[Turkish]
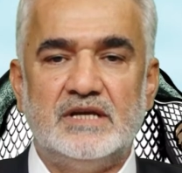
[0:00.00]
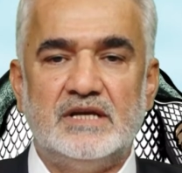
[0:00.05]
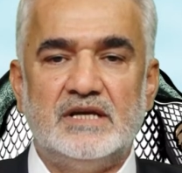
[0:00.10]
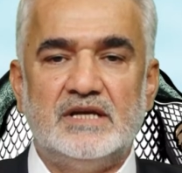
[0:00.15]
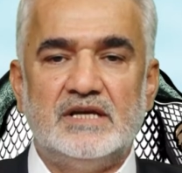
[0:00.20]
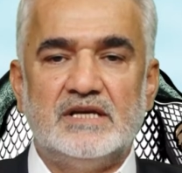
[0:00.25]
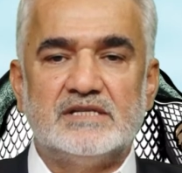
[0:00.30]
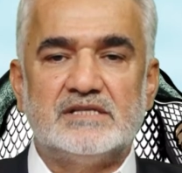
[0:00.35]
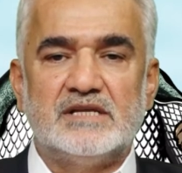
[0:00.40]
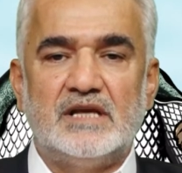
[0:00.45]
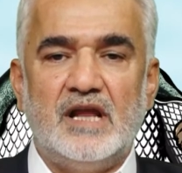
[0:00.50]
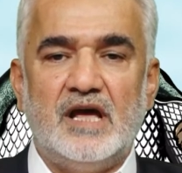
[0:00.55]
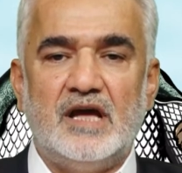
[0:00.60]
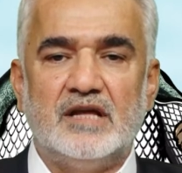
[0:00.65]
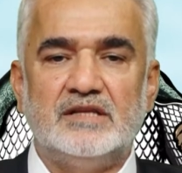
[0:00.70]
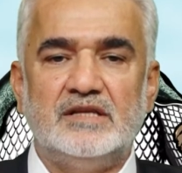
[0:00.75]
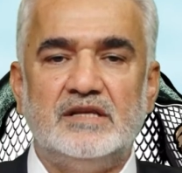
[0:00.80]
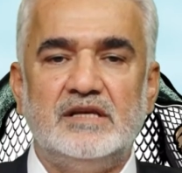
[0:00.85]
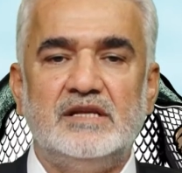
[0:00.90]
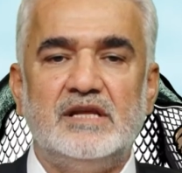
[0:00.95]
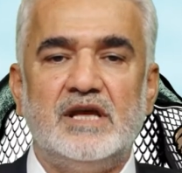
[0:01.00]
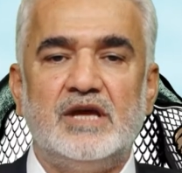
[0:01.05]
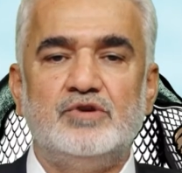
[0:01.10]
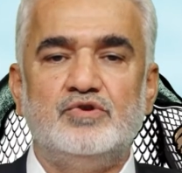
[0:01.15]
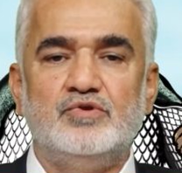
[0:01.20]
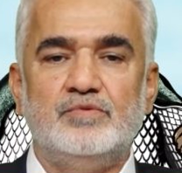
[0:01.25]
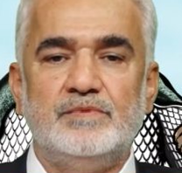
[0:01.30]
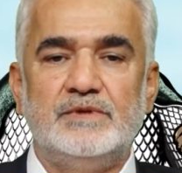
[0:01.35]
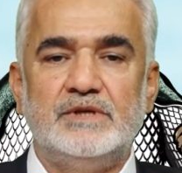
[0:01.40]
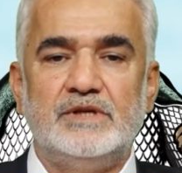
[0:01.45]
Selahaddin
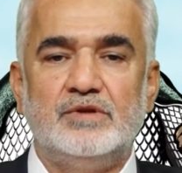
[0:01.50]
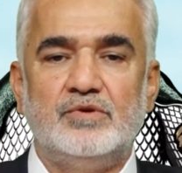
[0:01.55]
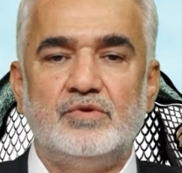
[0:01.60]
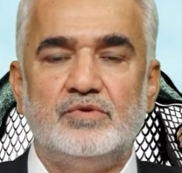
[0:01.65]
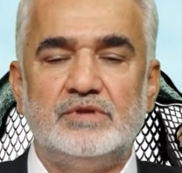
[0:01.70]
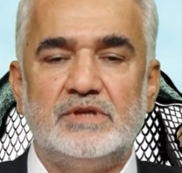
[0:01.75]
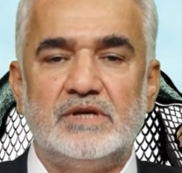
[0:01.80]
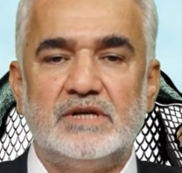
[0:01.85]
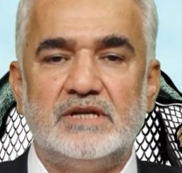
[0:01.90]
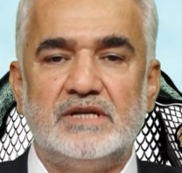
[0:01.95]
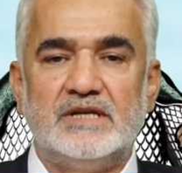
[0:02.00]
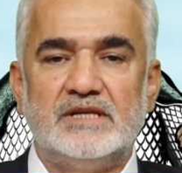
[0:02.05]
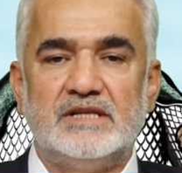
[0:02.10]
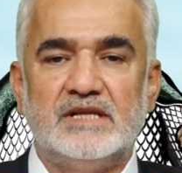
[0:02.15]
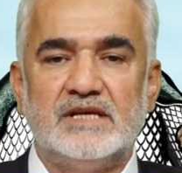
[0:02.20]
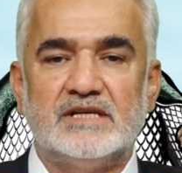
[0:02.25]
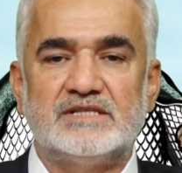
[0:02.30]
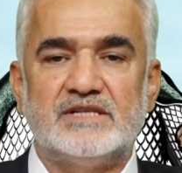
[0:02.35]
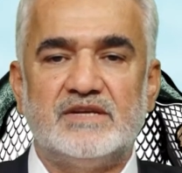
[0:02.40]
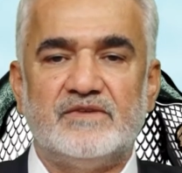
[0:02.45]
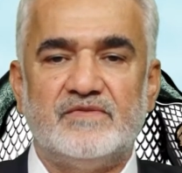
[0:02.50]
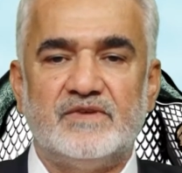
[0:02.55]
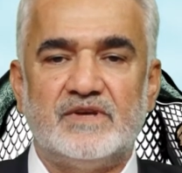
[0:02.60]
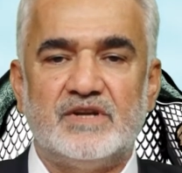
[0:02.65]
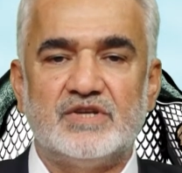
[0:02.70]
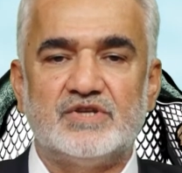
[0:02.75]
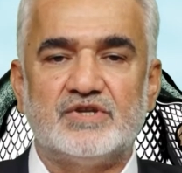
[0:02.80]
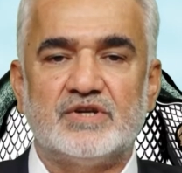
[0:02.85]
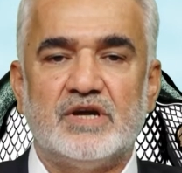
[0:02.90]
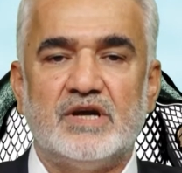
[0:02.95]
Eyyubi'nin önderliğinde sefere
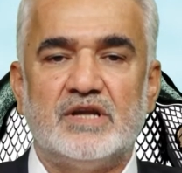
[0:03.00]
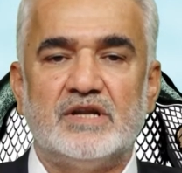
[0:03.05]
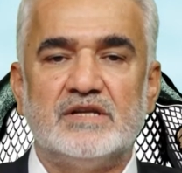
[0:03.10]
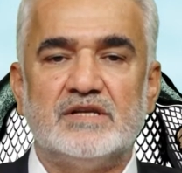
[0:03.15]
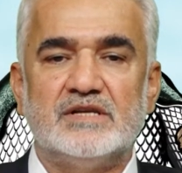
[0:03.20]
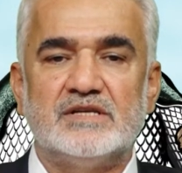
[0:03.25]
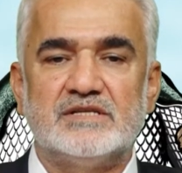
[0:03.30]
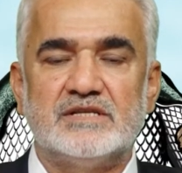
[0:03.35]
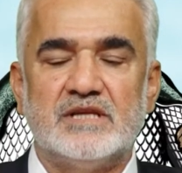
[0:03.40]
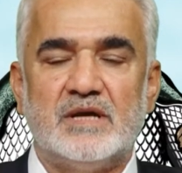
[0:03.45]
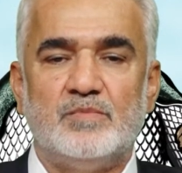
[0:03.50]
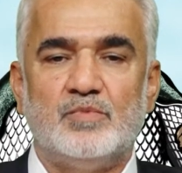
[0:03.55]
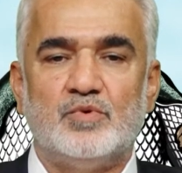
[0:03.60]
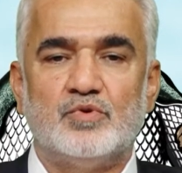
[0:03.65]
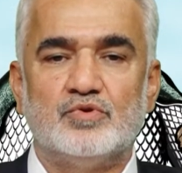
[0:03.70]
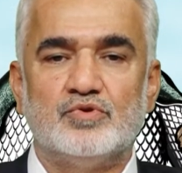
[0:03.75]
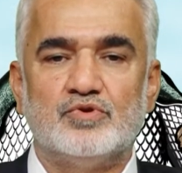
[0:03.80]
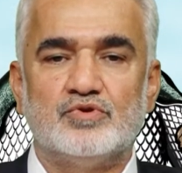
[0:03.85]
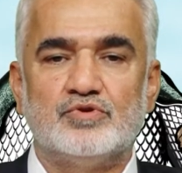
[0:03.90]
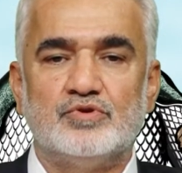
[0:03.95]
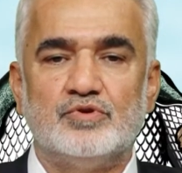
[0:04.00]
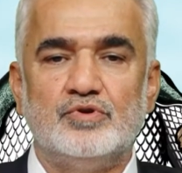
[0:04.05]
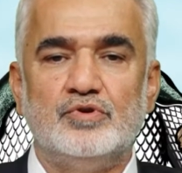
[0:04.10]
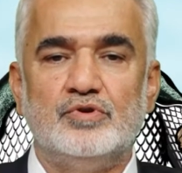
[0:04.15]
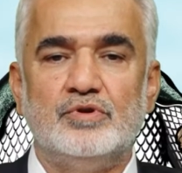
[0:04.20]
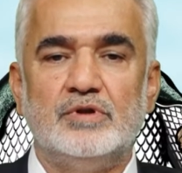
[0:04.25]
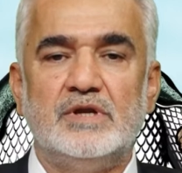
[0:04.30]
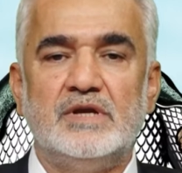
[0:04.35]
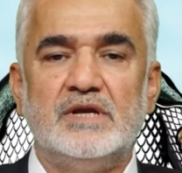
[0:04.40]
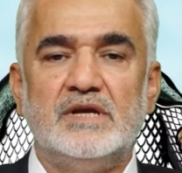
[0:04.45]
çıkan İslam
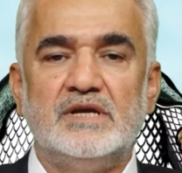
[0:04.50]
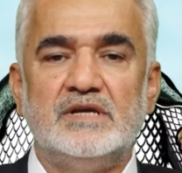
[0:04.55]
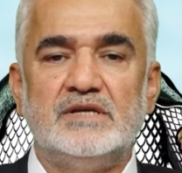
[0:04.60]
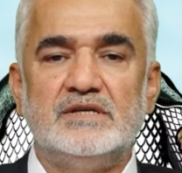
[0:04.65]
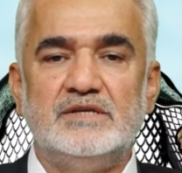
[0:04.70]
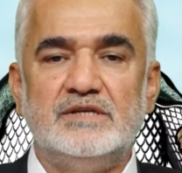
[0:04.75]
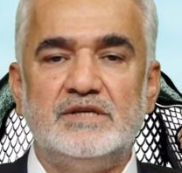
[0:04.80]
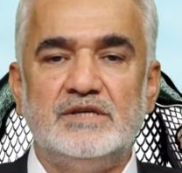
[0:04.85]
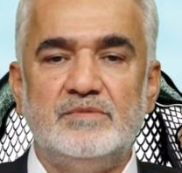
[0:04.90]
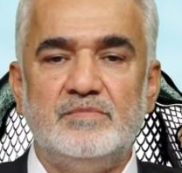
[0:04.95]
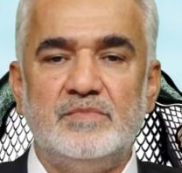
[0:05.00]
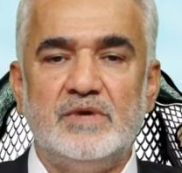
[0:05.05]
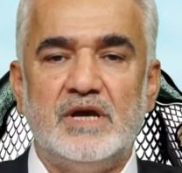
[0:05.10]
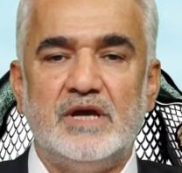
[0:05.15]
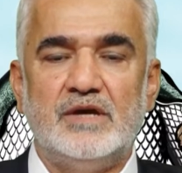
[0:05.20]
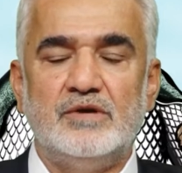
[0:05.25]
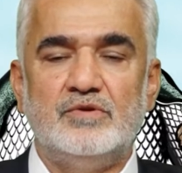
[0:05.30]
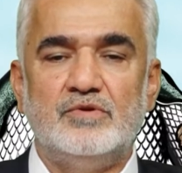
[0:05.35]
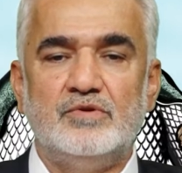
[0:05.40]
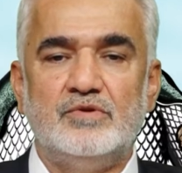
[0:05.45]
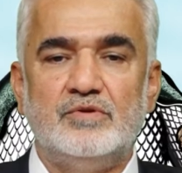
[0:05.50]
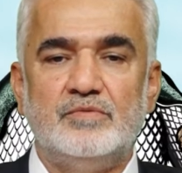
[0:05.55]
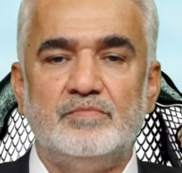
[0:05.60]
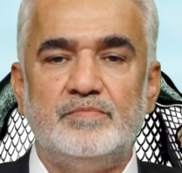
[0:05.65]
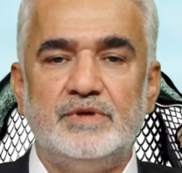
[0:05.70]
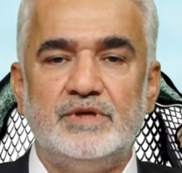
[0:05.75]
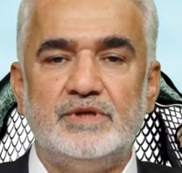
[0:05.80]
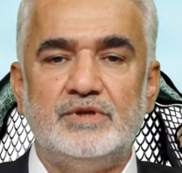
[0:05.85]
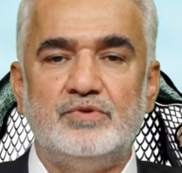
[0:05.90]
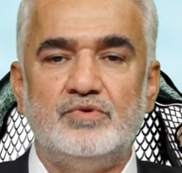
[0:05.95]
ordusunun 20 Eylül
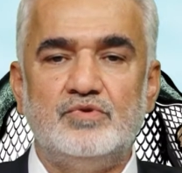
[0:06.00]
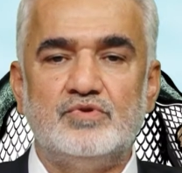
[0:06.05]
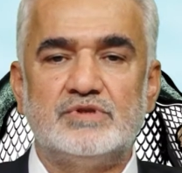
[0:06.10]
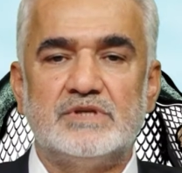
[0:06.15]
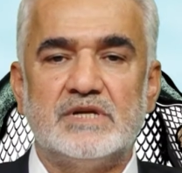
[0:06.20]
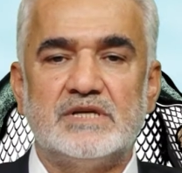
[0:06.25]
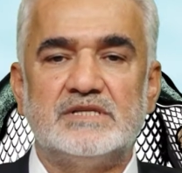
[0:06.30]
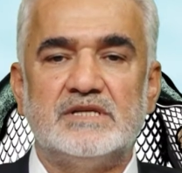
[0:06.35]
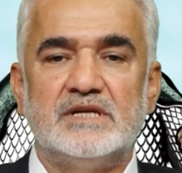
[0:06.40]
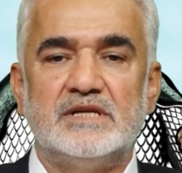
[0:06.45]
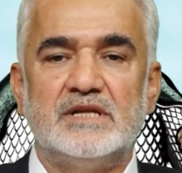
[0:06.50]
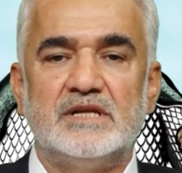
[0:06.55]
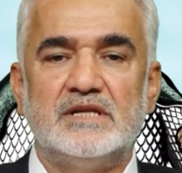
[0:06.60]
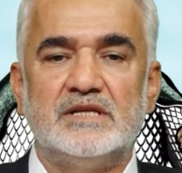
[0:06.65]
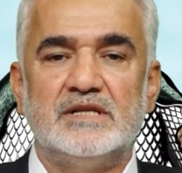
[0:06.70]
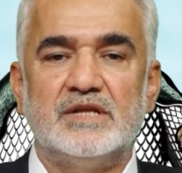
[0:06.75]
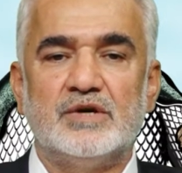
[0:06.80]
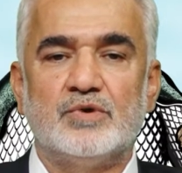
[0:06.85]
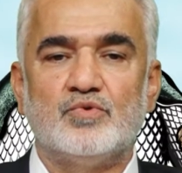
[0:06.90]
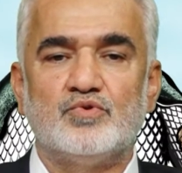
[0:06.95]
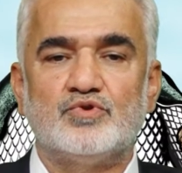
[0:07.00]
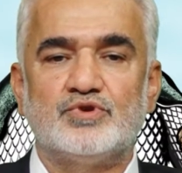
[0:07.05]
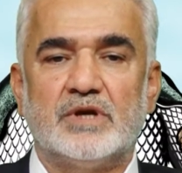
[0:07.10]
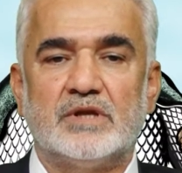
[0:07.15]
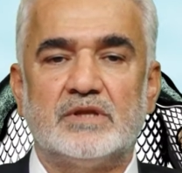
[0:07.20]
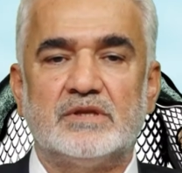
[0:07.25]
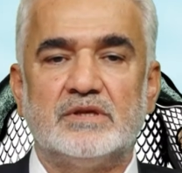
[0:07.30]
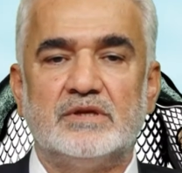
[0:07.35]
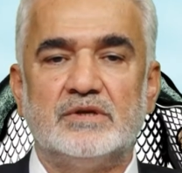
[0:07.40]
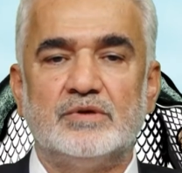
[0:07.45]
1187'de
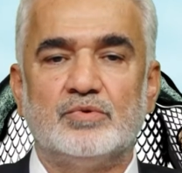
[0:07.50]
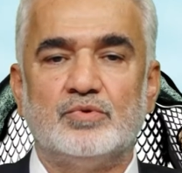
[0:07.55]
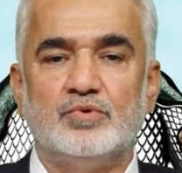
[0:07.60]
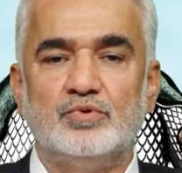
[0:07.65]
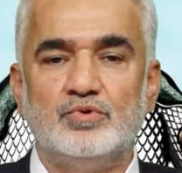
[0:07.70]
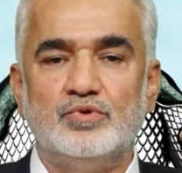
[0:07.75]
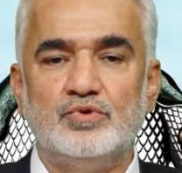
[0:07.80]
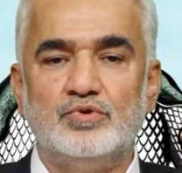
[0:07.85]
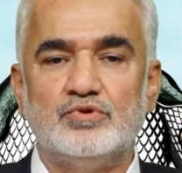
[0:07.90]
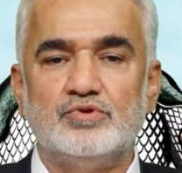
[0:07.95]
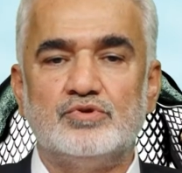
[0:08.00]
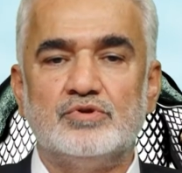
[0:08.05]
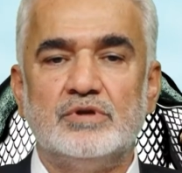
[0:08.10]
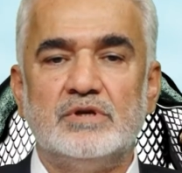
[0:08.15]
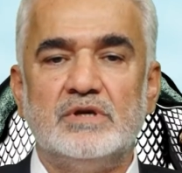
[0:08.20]
kuşattığı Kudüs,